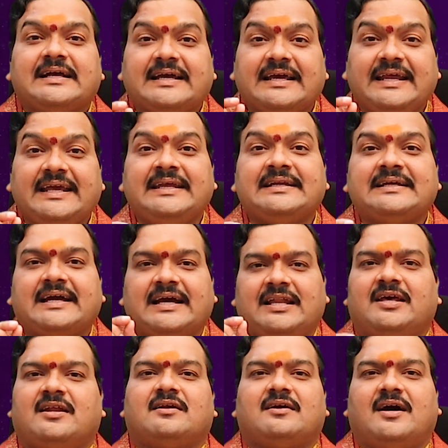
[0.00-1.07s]
గ్రీన్
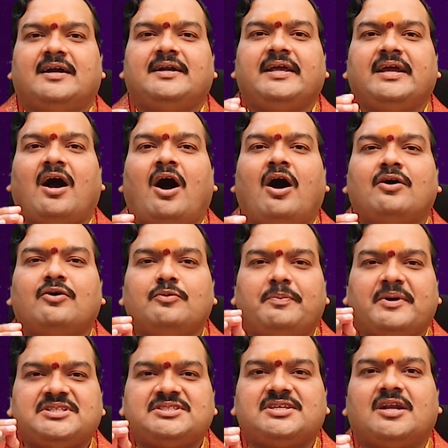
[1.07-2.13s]
కలర్ అంటే
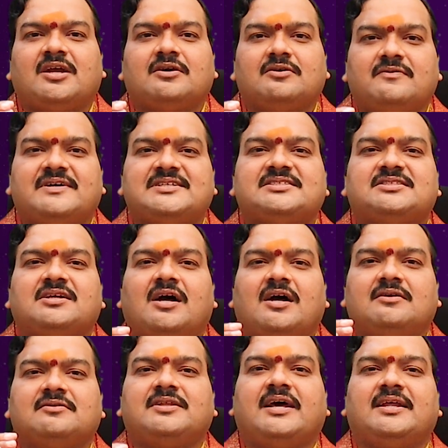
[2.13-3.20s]
ఆకుపచ్చ రంగు
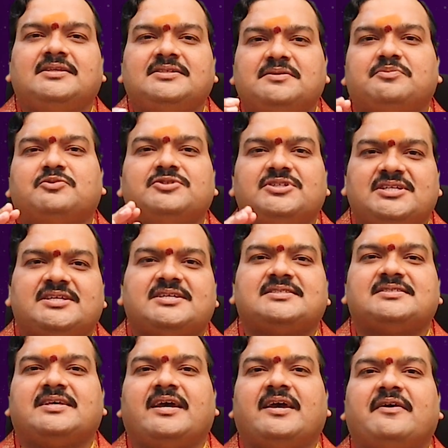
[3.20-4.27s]
వస్త్రాలు ధరించి పూజ
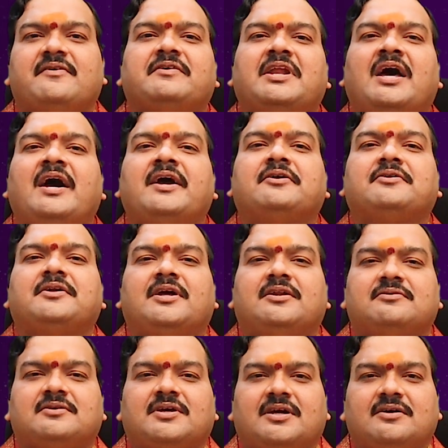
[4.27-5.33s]
చేస్తే వినాయకుడి
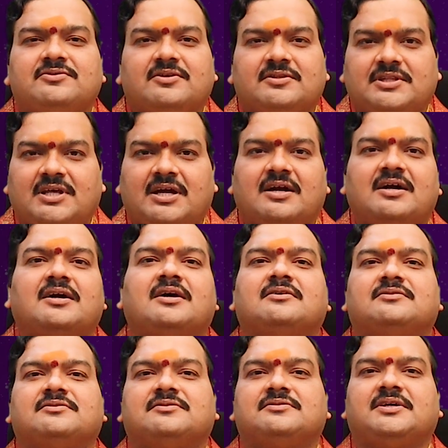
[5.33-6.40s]
అనుగ్రహం తొందరగా
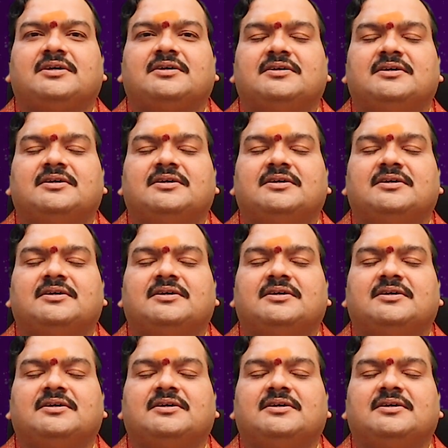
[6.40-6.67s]
కలుగుతుంది